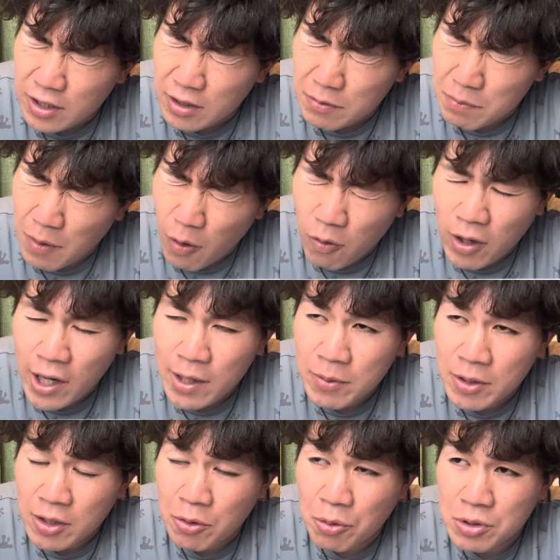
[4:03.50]
まあ、岡
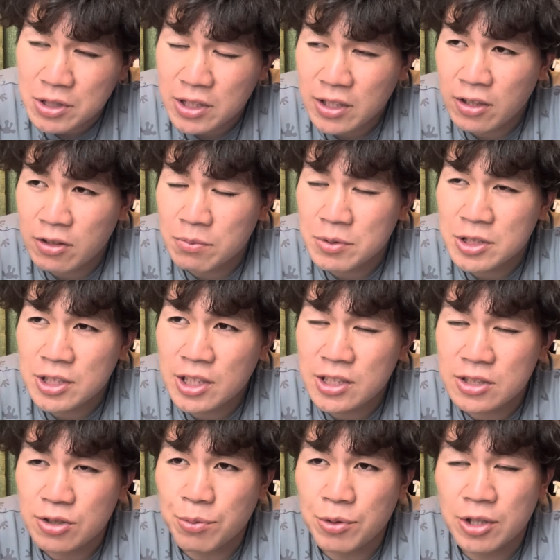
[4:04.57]
山で甲子園出るの難し
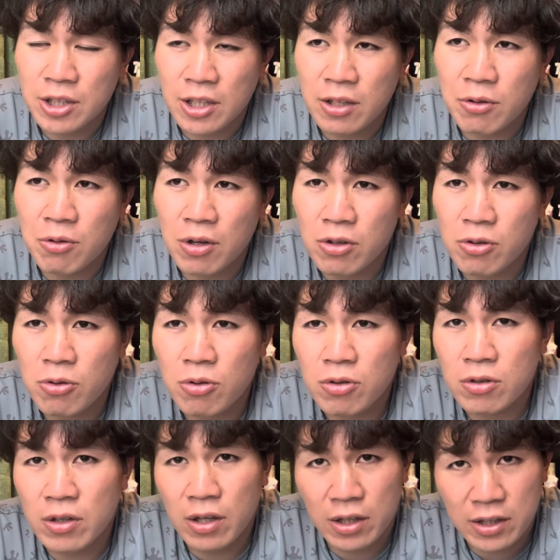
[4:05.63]
いと思ってね、他の
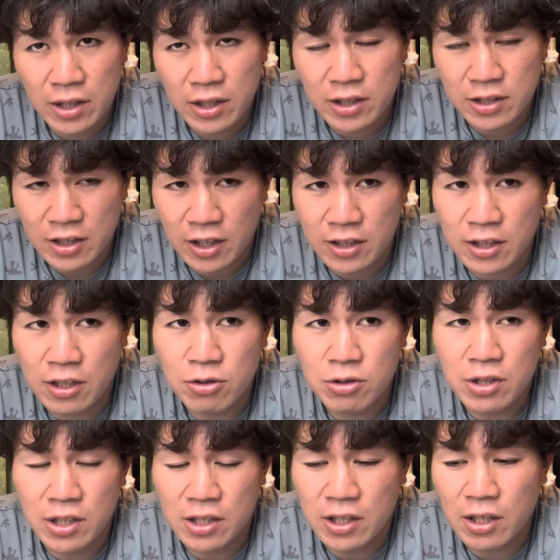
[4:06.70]
県にね、出
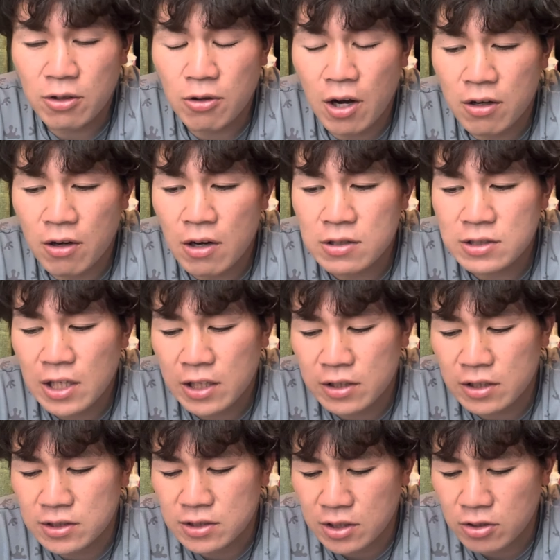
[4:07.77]
るってね、結構あるあるなん
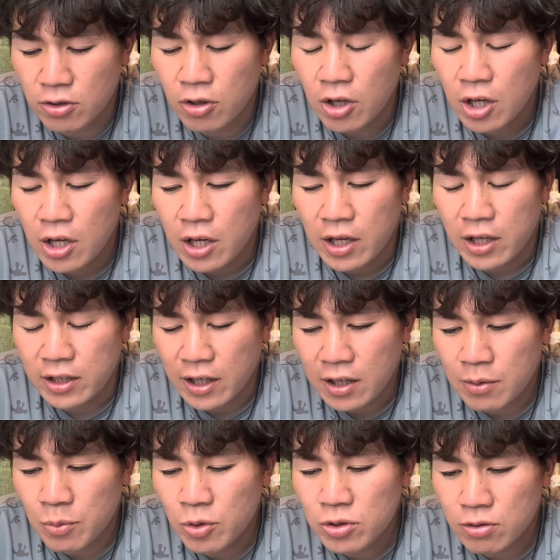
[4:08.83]
ですけど、え、なん
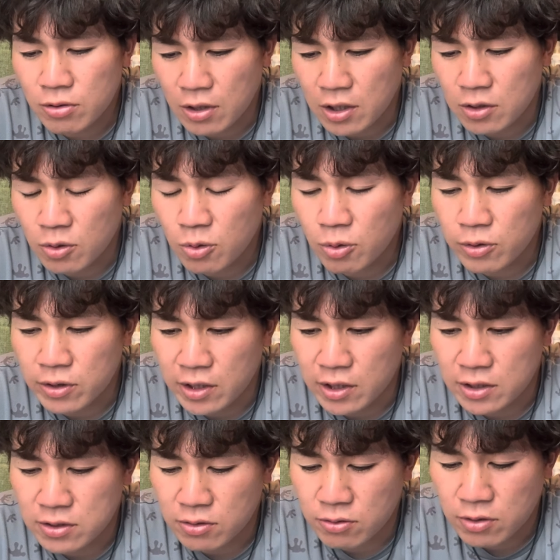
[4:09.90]
かもっとね、残って
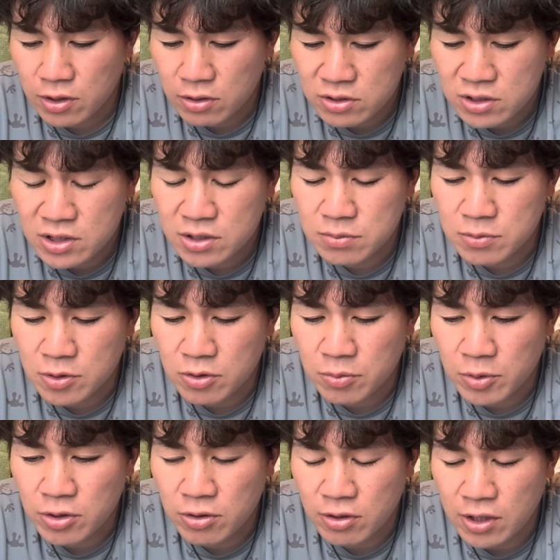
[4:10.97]
ね、その辺のチームを
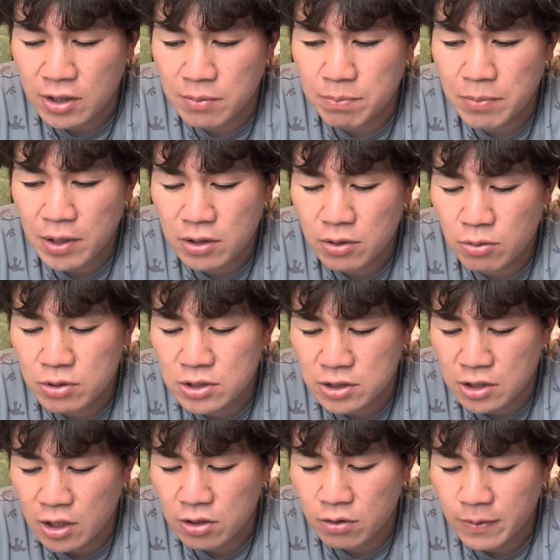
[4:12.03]
もっとね、引っ張ってほしい
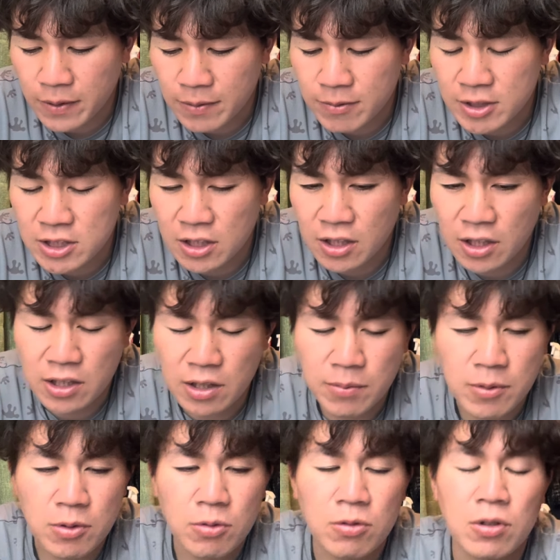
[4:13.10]
なと思いました。だから、玉
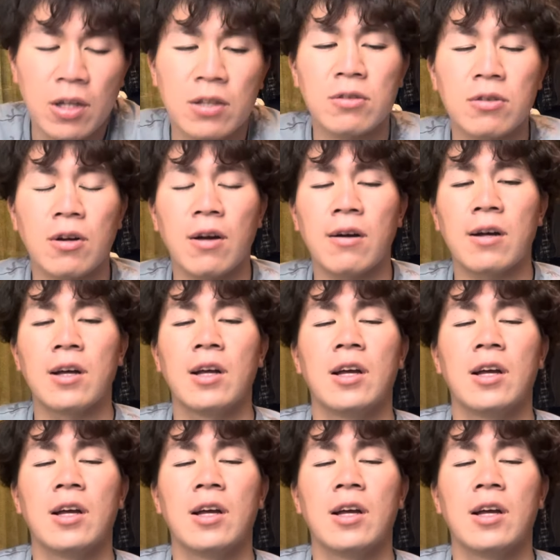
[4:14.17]
まのコーナーとか、